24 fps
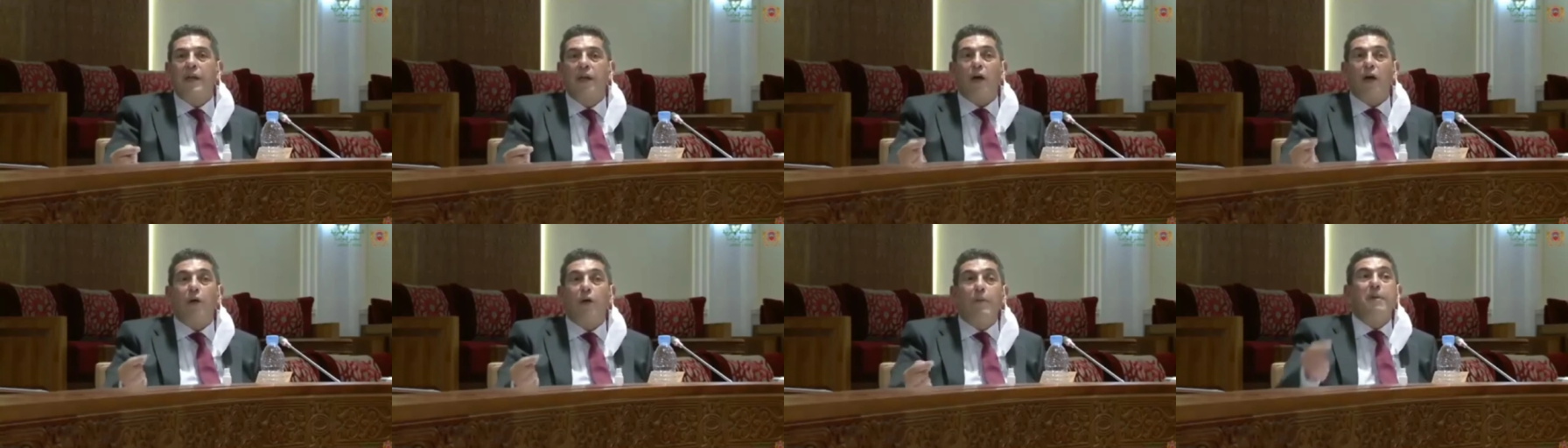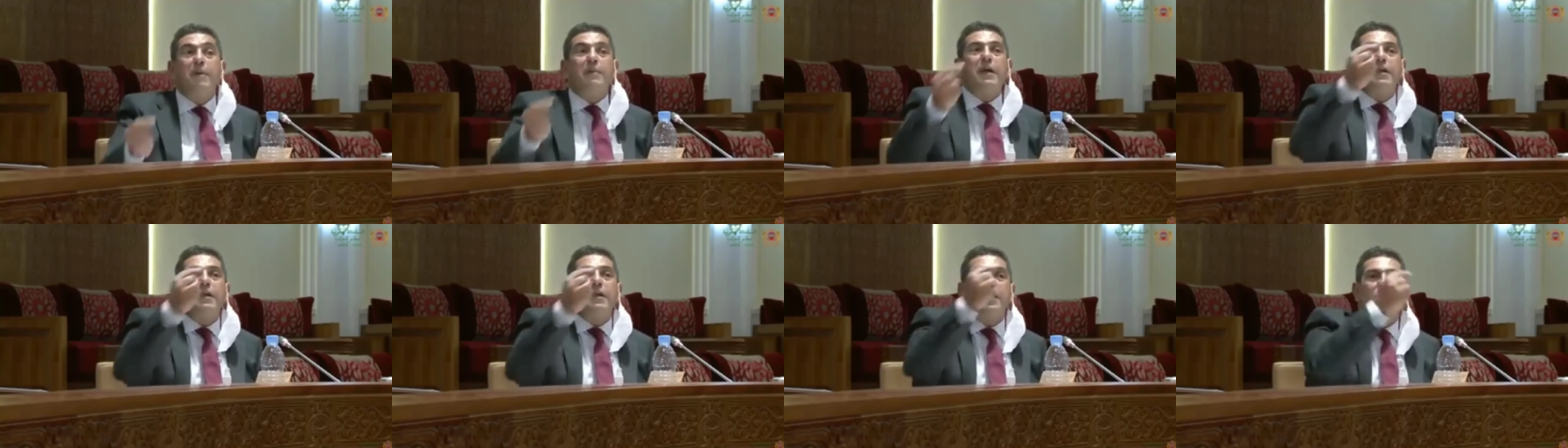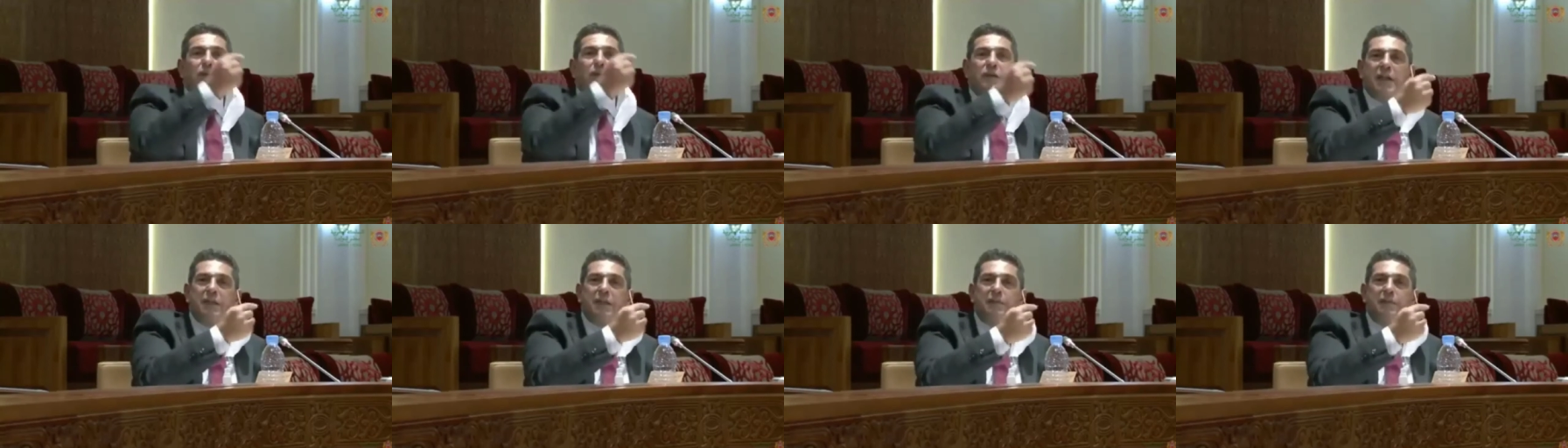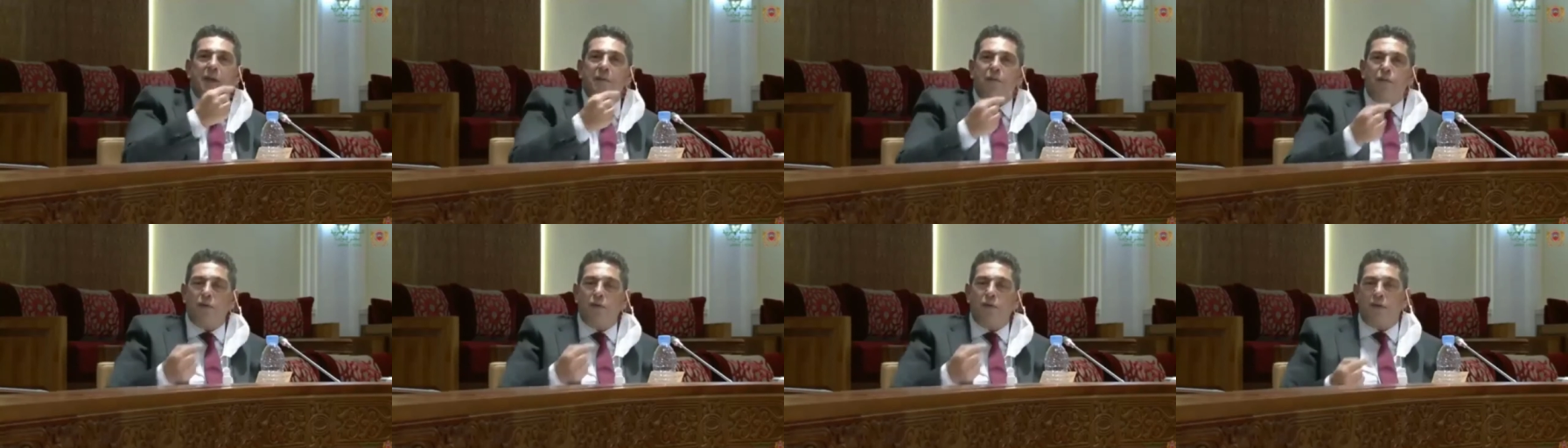قبل ما يديروا التعليم
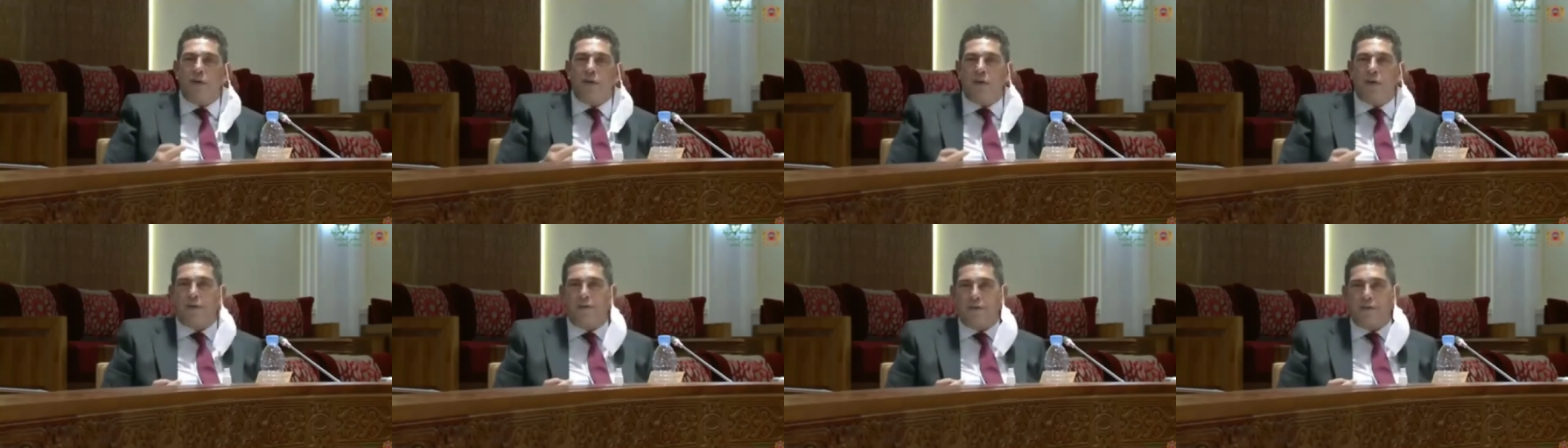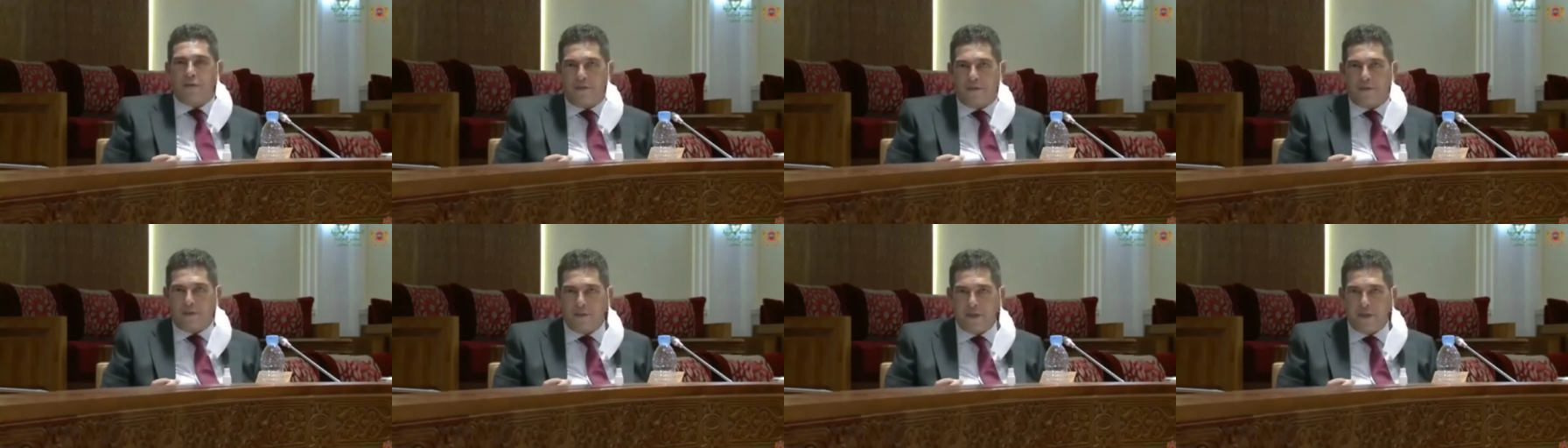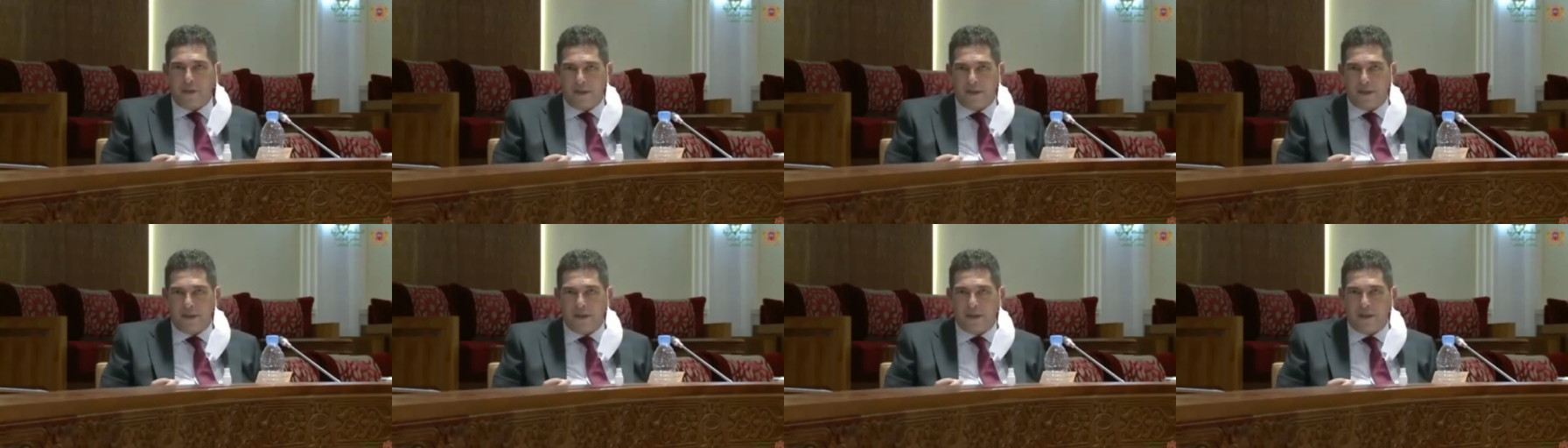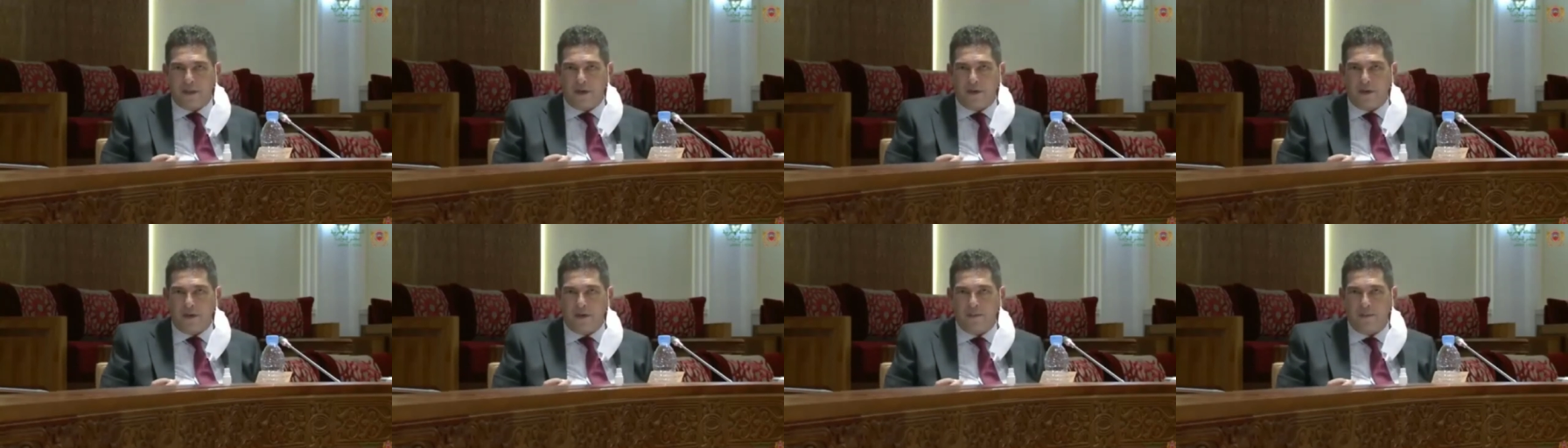عن بعد في المنزل
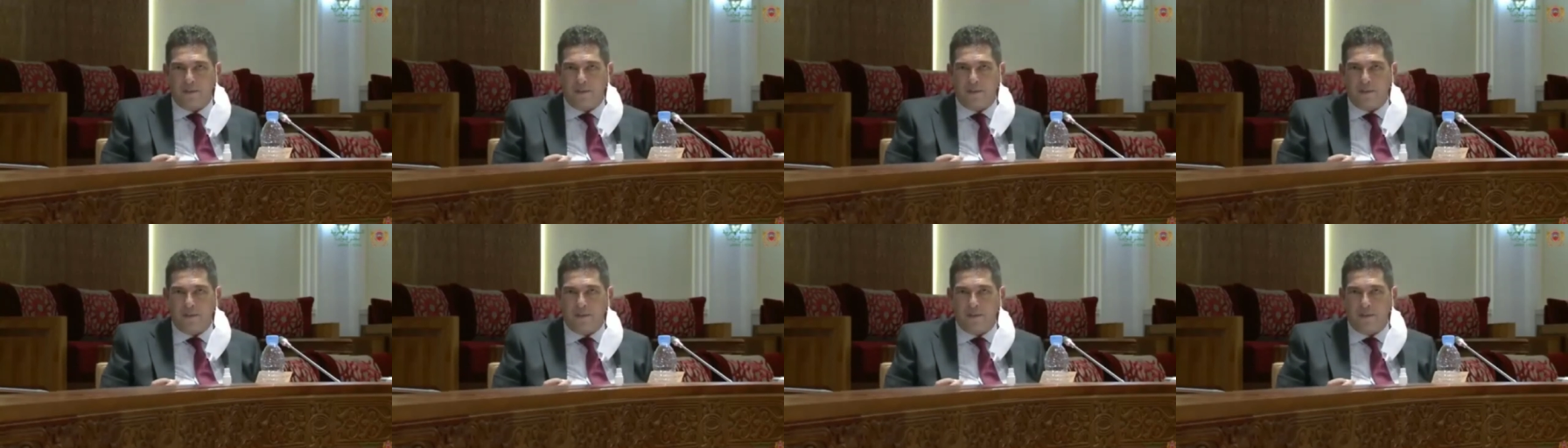ديالهم